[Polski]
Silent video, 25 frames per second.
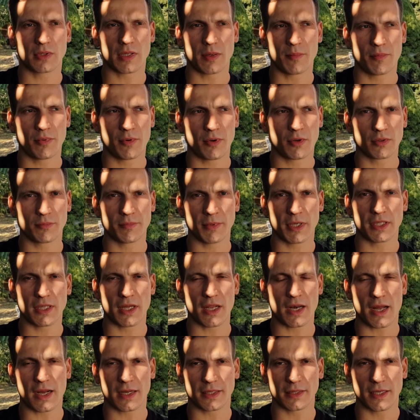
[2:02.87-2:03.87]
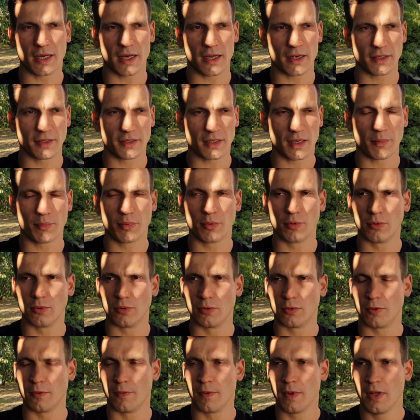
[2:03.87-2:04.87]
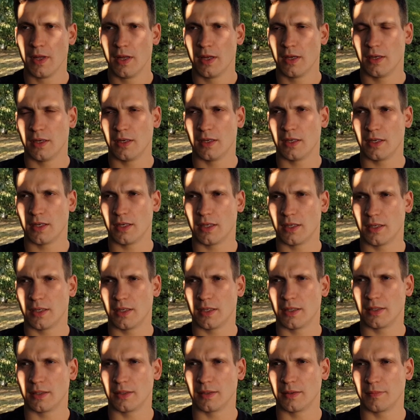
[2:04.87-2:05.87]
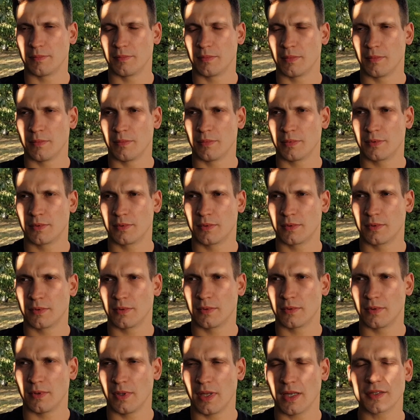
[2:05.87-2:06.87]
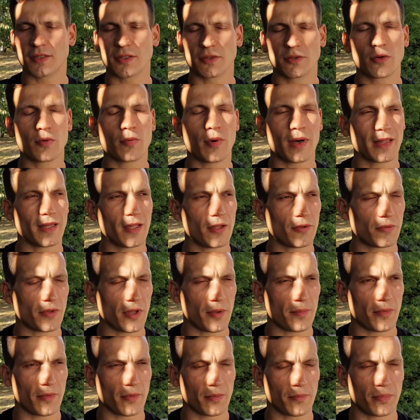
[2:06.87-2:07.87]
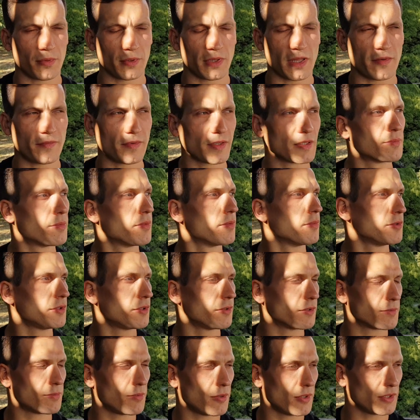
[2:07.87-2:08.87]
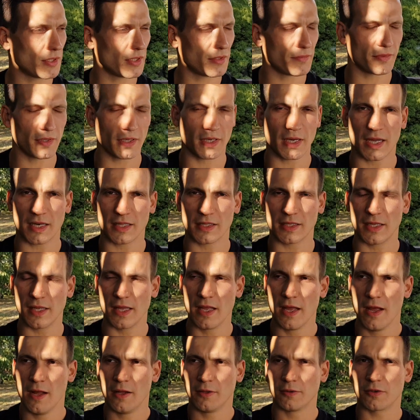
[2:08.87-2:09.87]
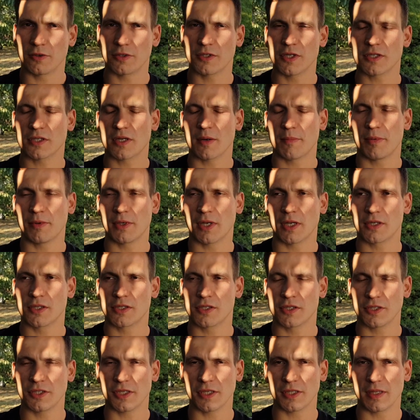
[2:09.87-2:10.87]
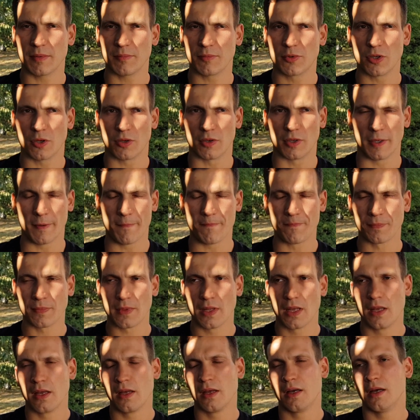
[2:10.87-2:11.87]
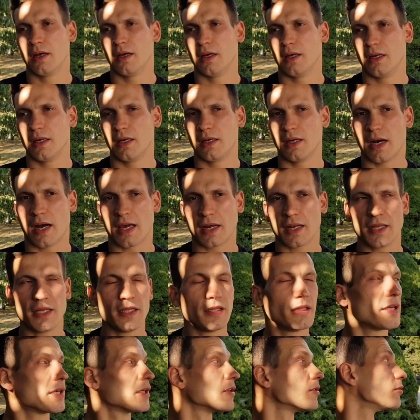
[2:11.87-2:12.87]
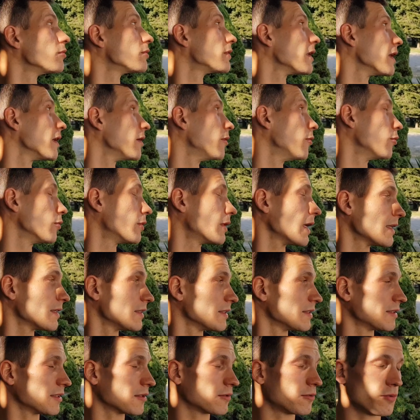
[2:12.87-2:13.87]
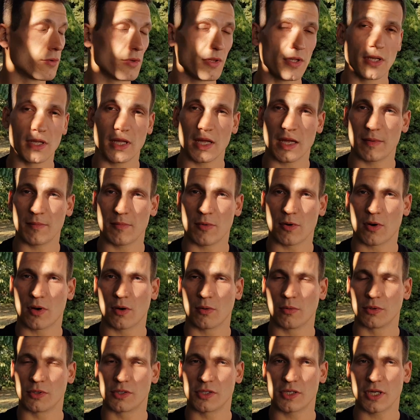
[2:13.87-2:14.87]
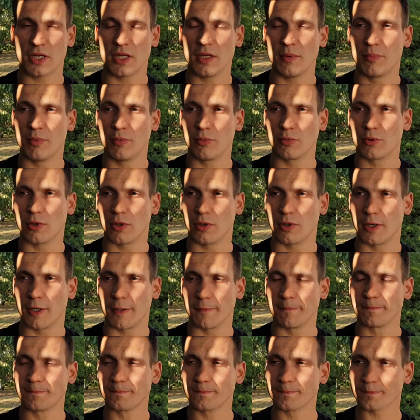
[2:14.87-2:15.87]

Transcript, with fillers: tam była odmiana Ragnar z Rapulu. E, nie chcę dokładnie tutaj podawać, bo musiał spojrzeć w te kartki. Troszeczkę ponad 3,7 tony. E, architekt tutaj utaty za kurnikiem około 3,5 tony